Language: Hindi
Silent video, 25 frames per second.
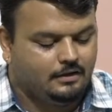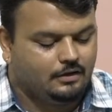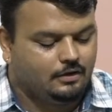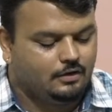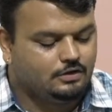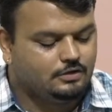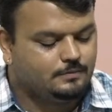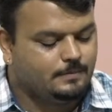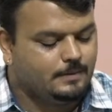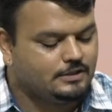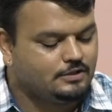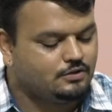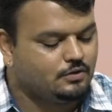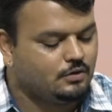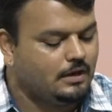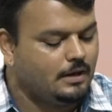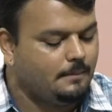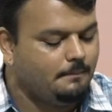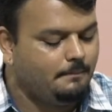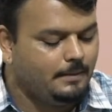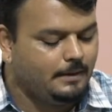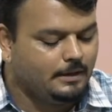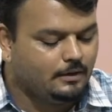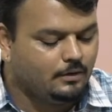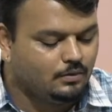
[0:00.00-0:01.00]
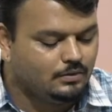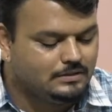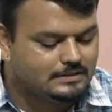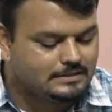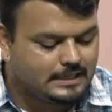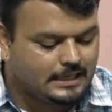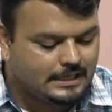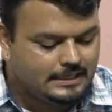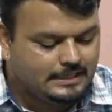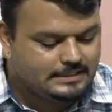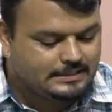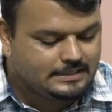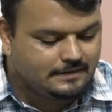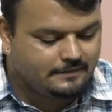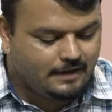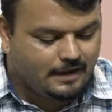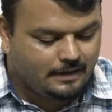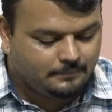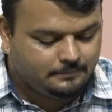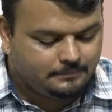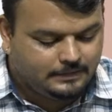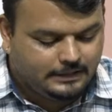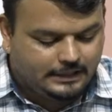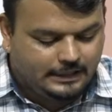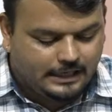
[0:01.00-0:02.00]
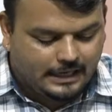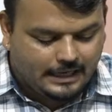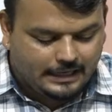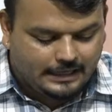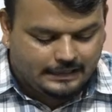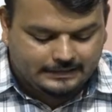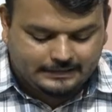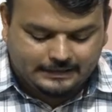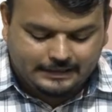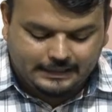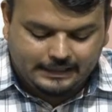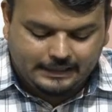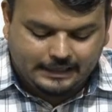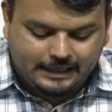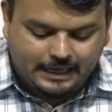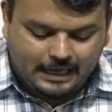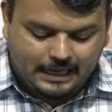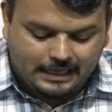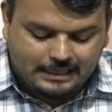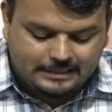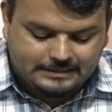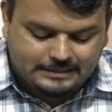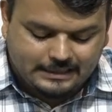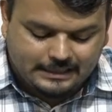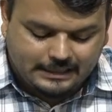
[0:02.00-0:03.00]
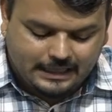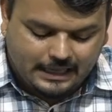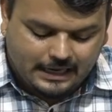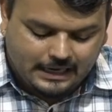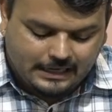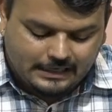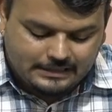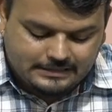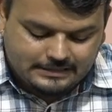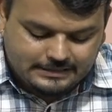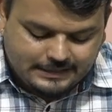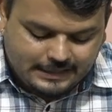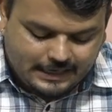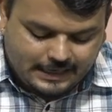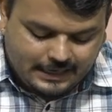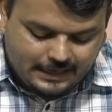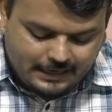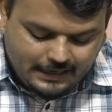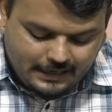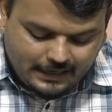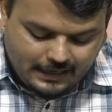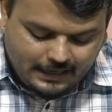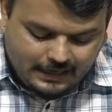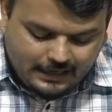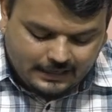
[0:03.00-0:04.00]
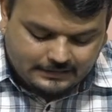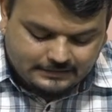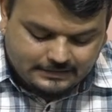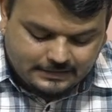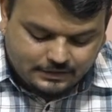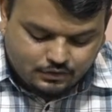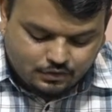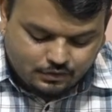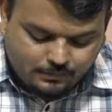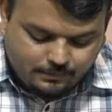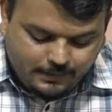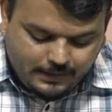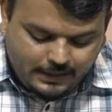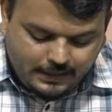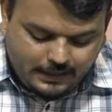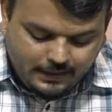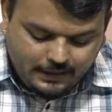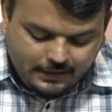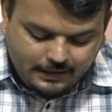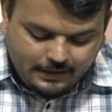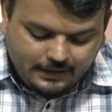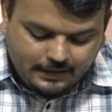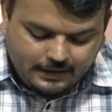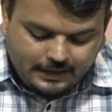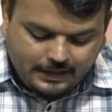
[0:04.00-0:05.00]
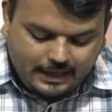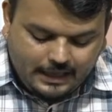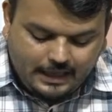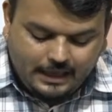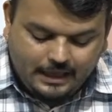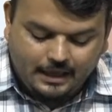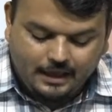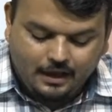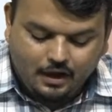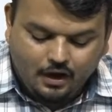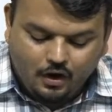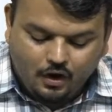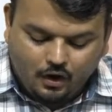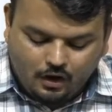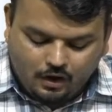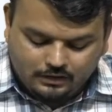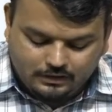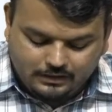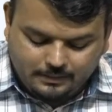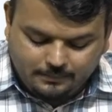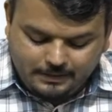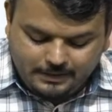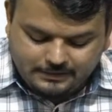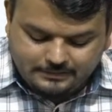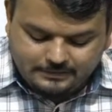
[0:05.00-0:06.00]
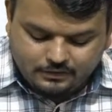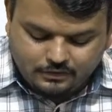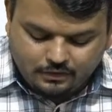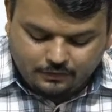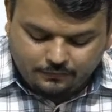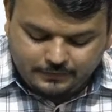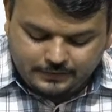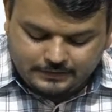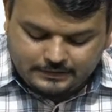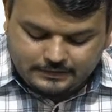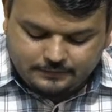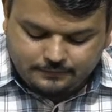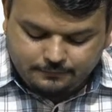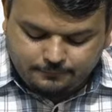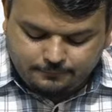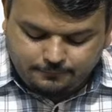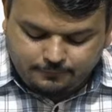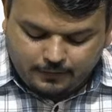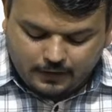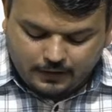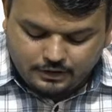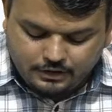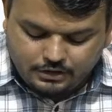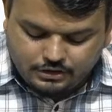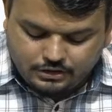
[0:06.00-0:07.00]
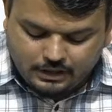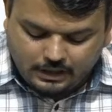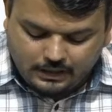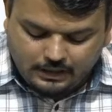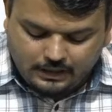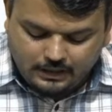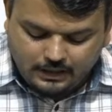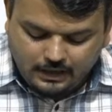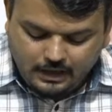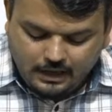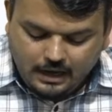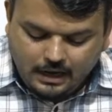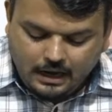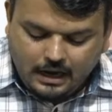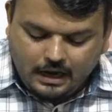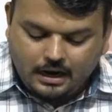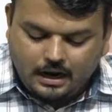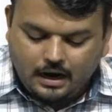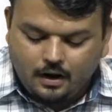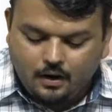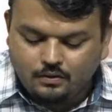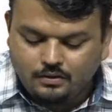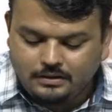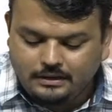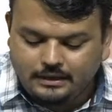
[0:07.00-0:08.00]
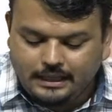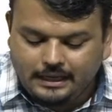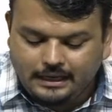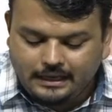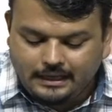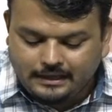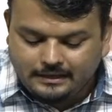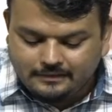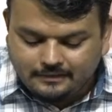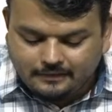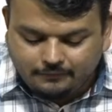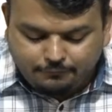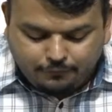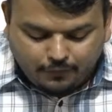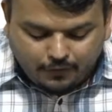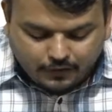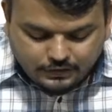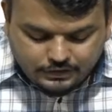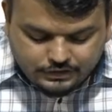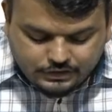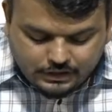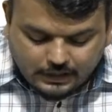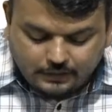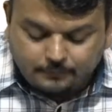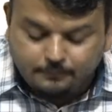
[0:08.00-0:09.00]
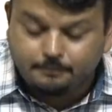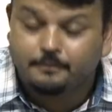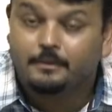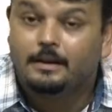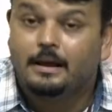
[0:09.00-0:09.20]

कुछ बच्चों ने बिल्कुल सही जवाब दिया है थ्री का आंसर क्या आना चाहिए आंसर शुड बी ए ऑन द बेसिस ऑफ इट्स फंक्शन अकाउंटिंग इज अ फंक्शन